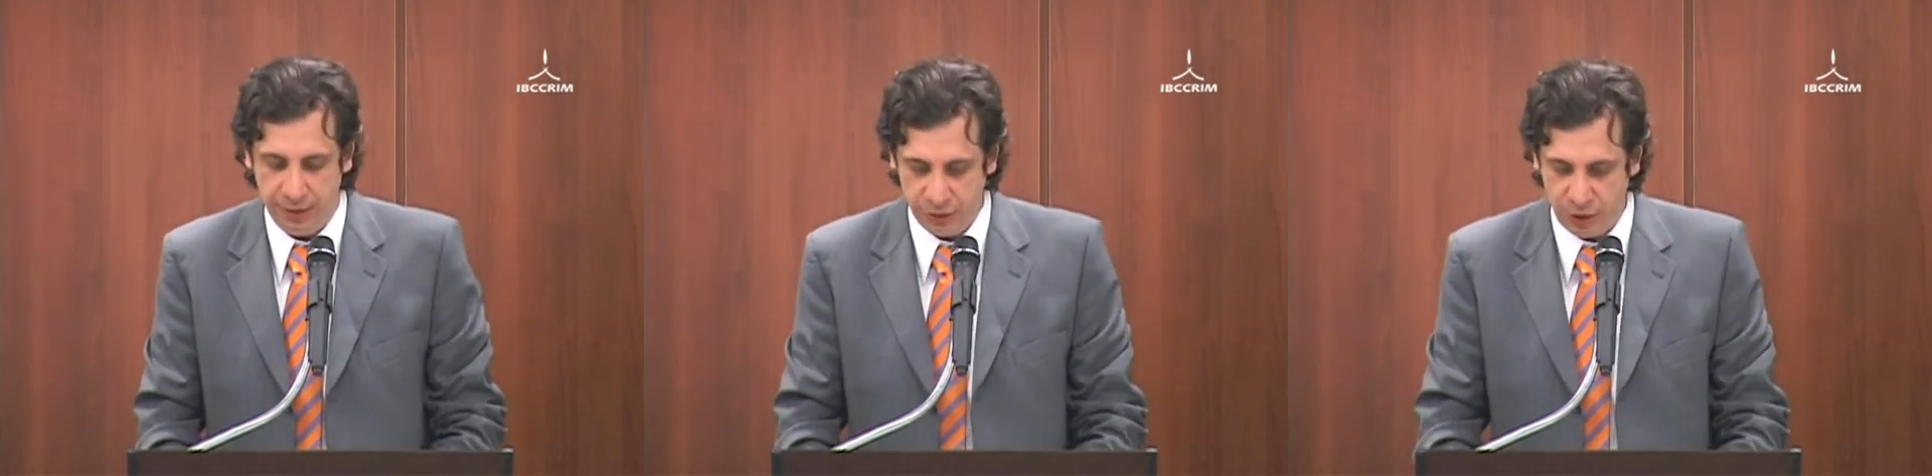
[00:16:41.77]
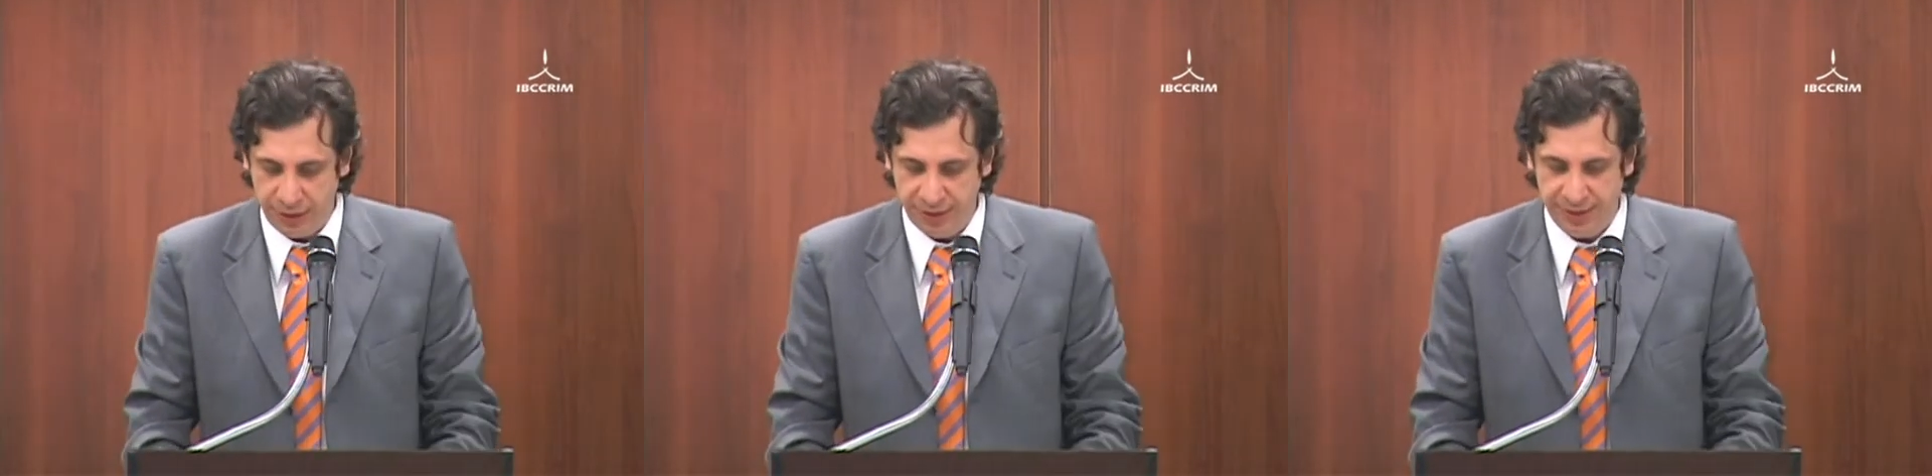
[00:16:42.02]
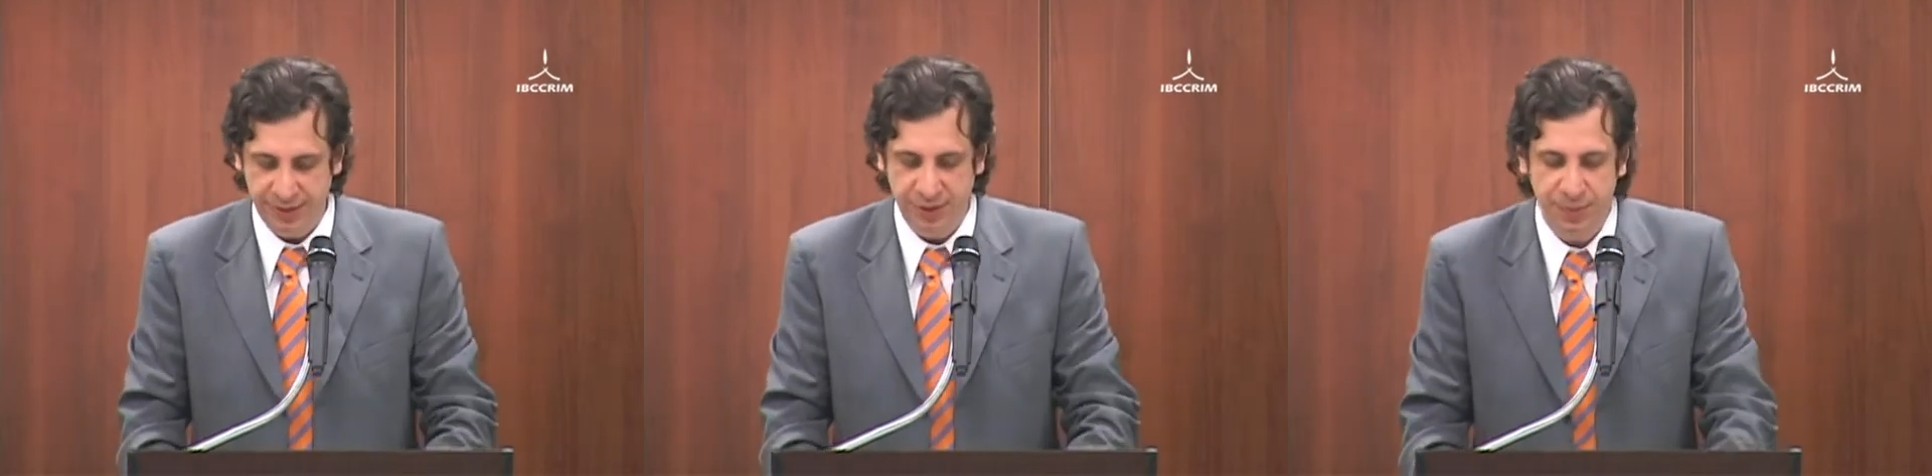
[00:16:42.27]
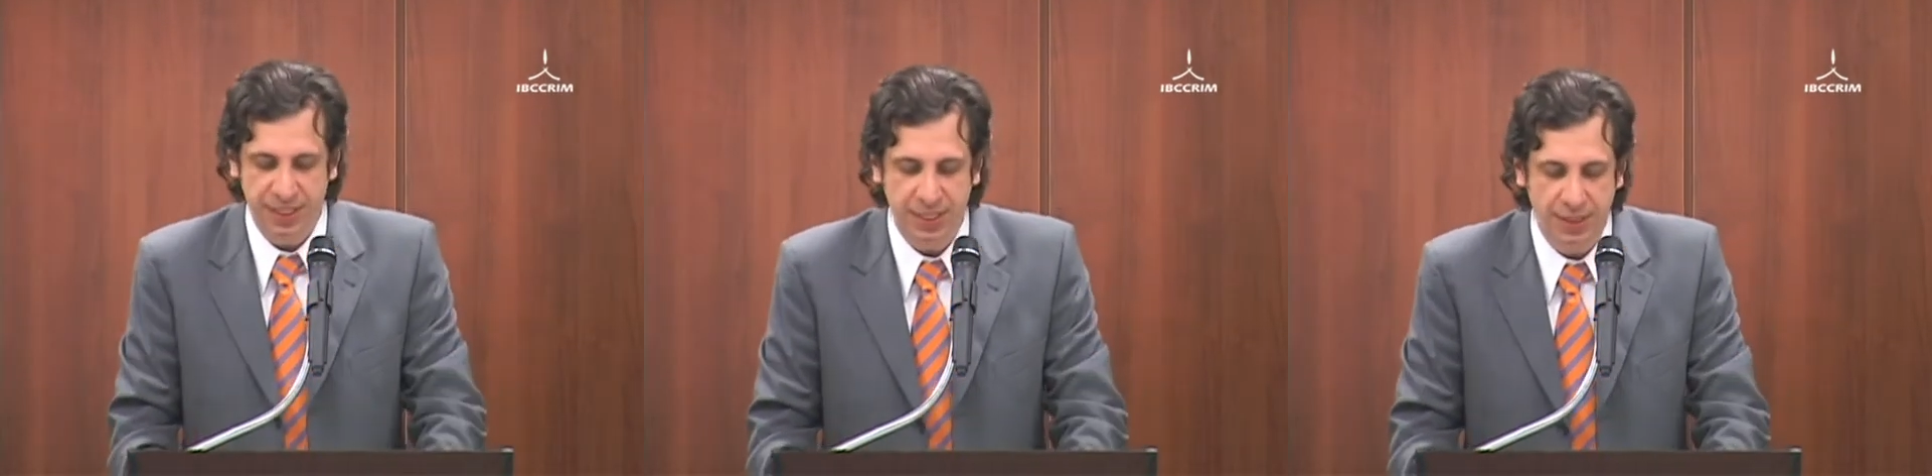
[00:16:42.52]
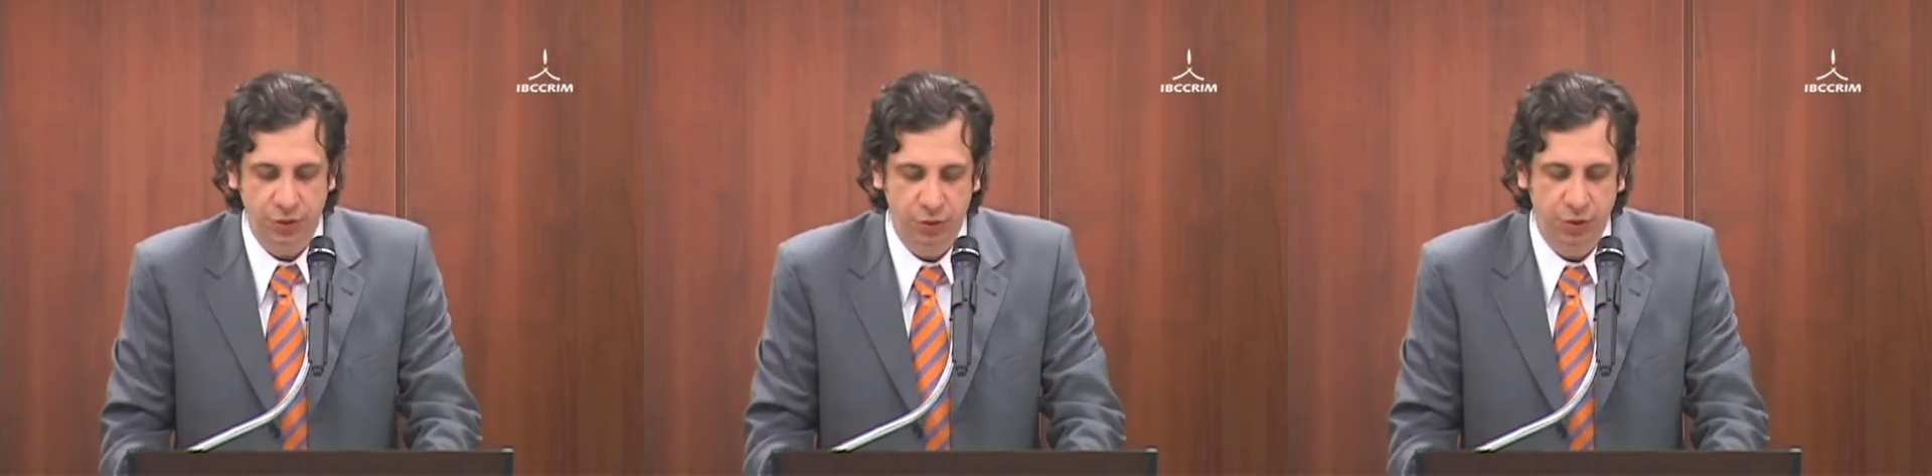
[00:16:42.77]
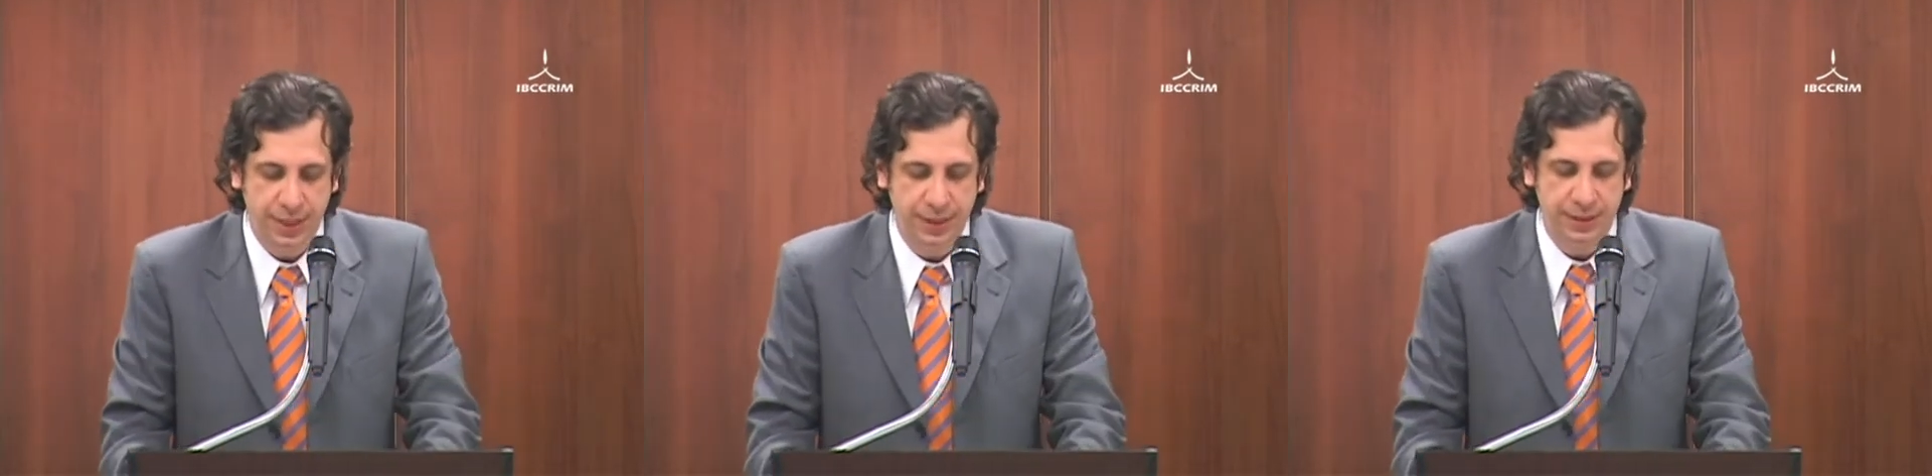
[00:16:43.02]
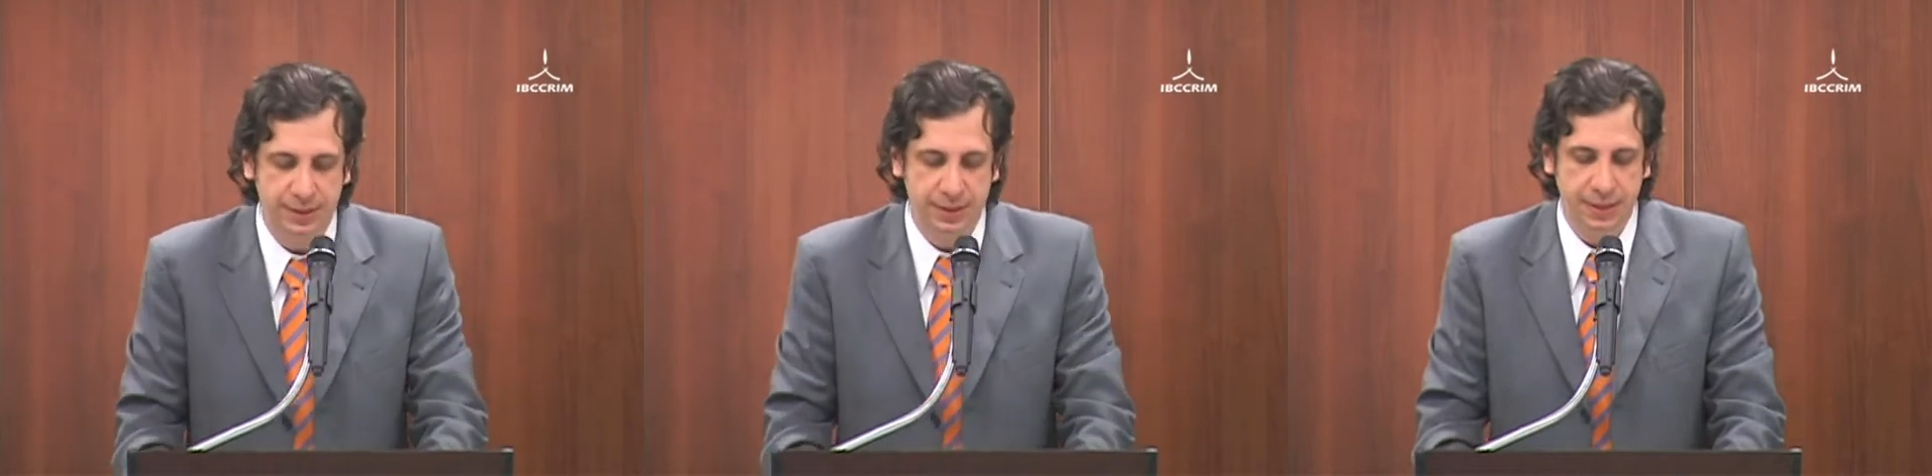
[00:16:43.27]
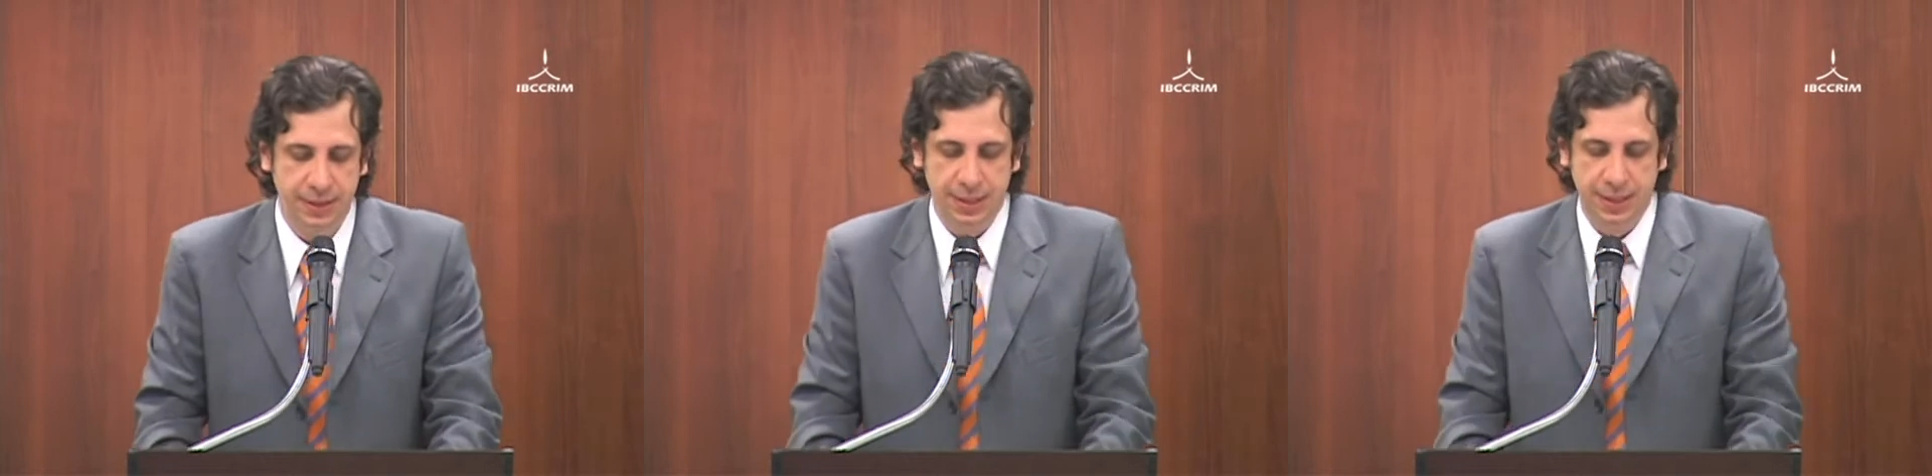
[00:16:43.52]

as nossas explanações,